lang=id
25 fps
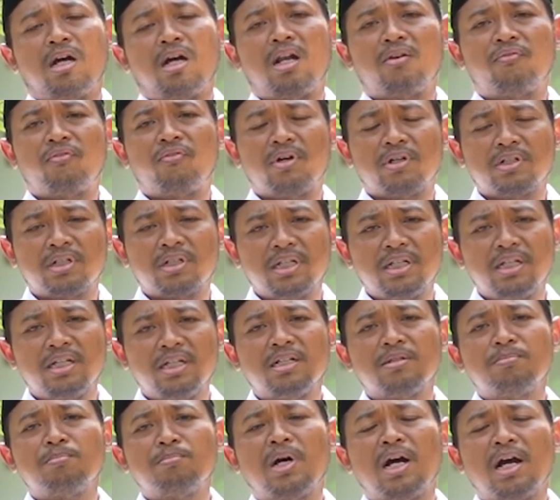
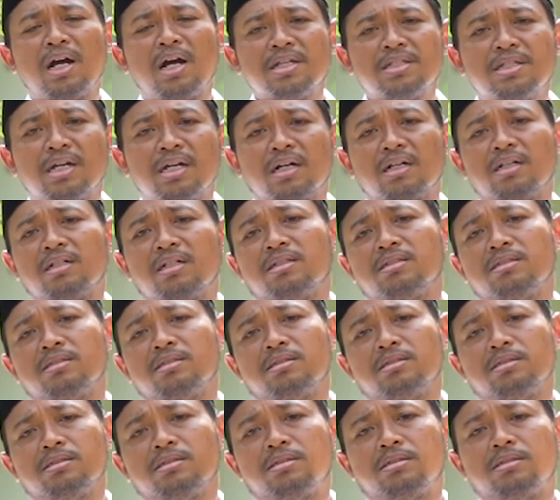Al-Fakir mengajak
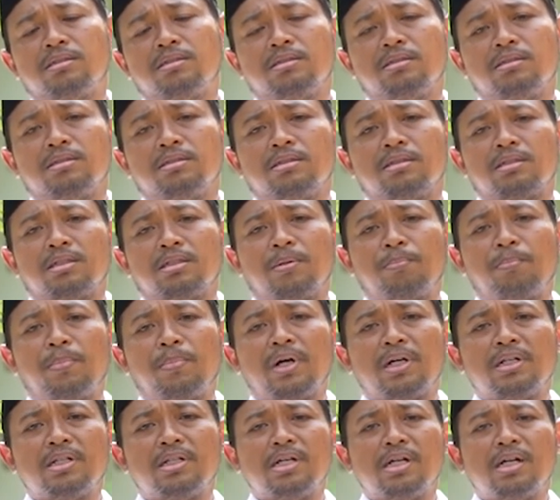
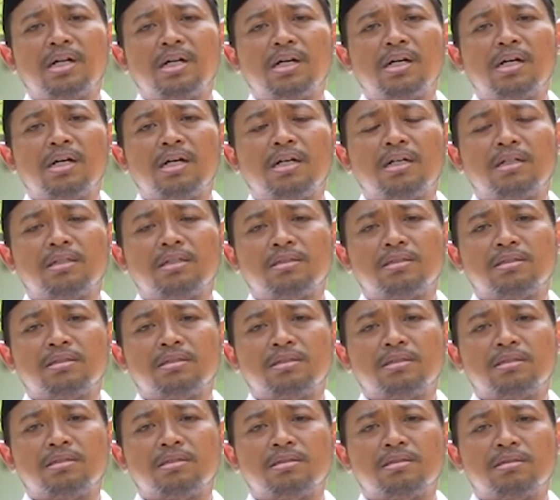kepada
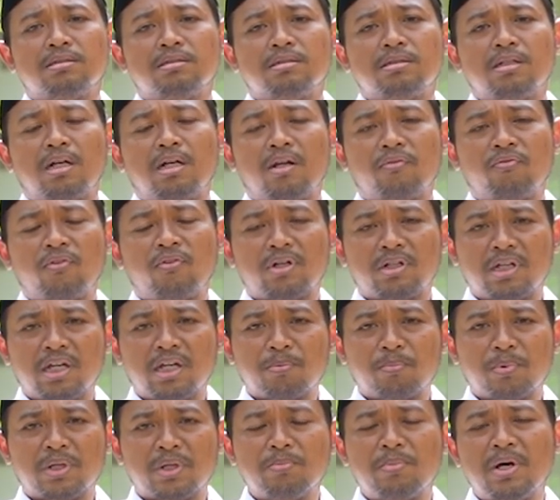
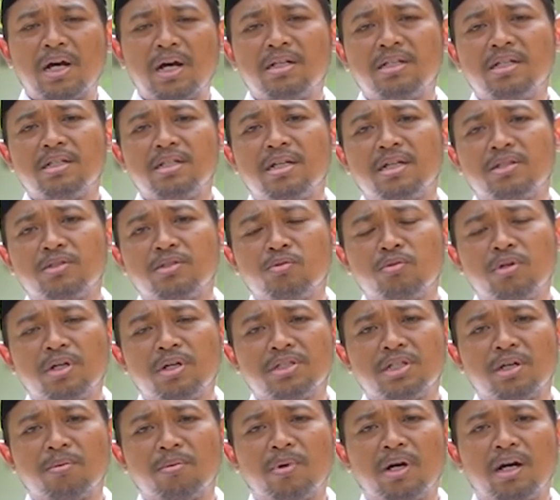Al-Fakir pribadi dan juga
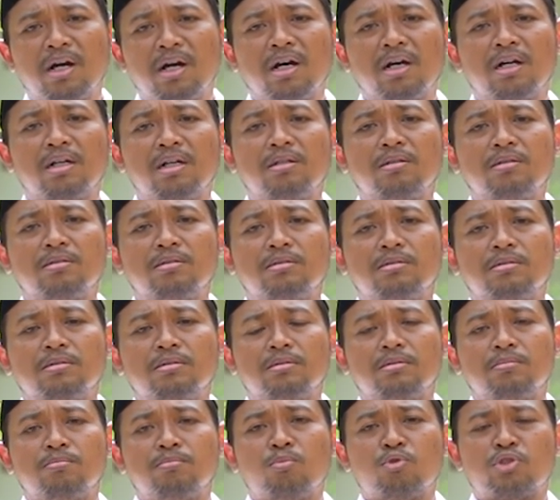jamaah
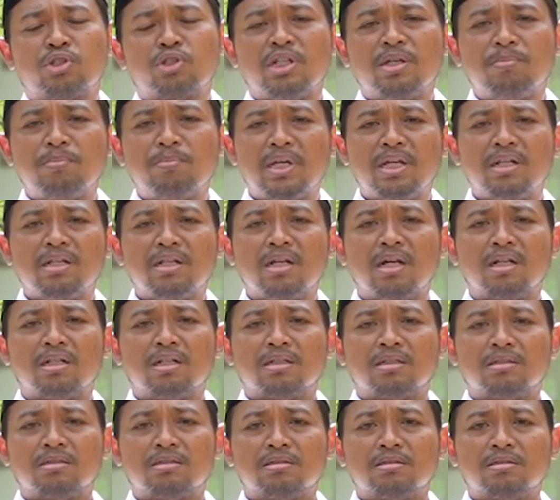muslimin
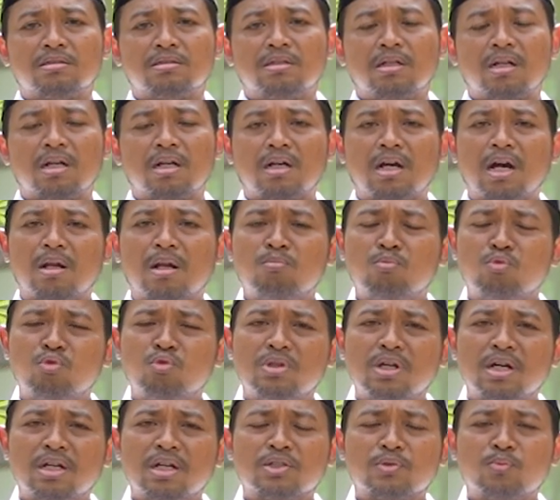dan rekan
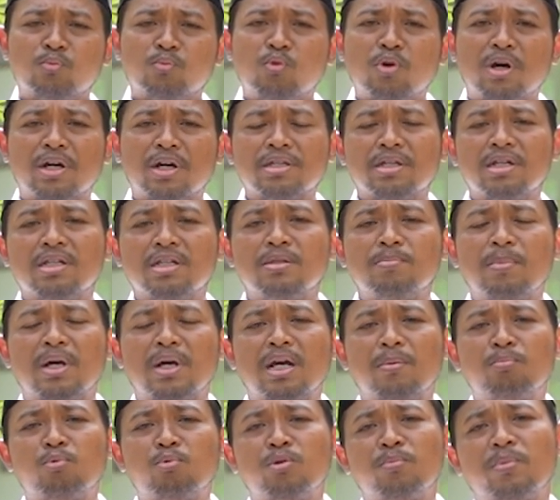muda semuanya
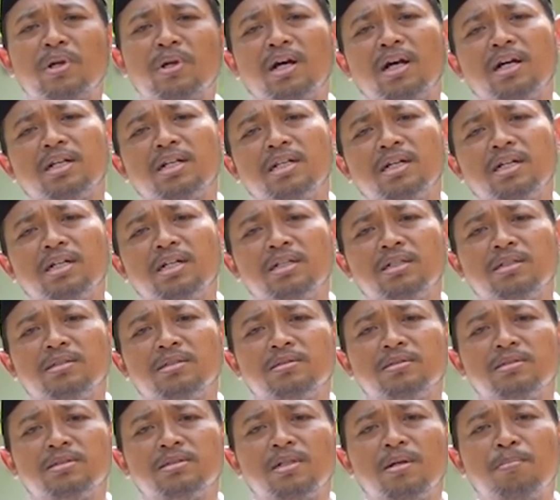dimanapun berada.
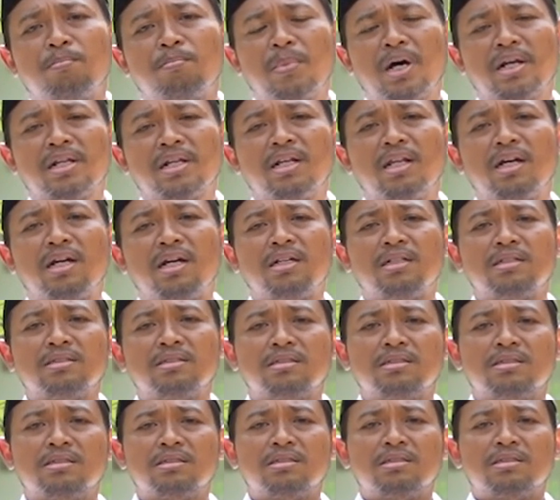Marilah
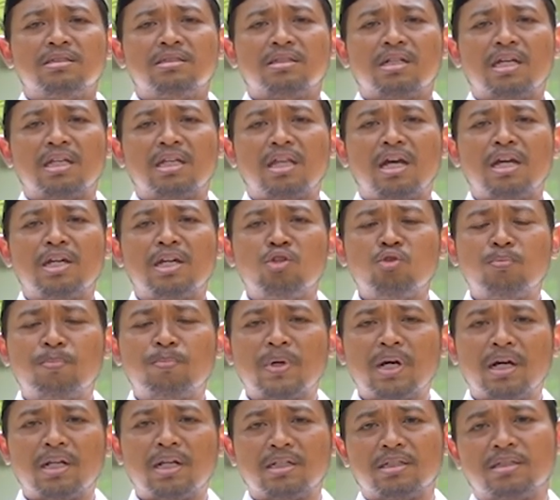kita
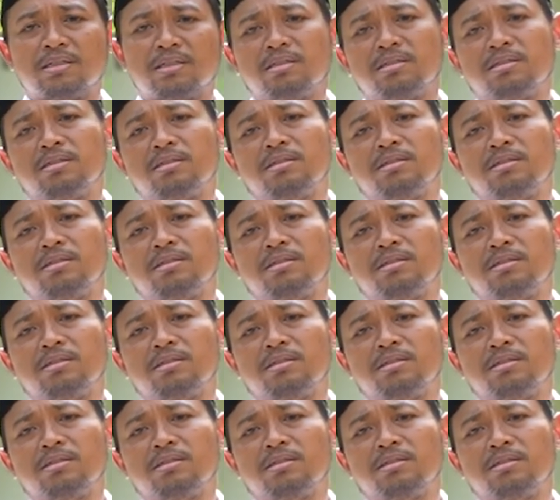hidupkan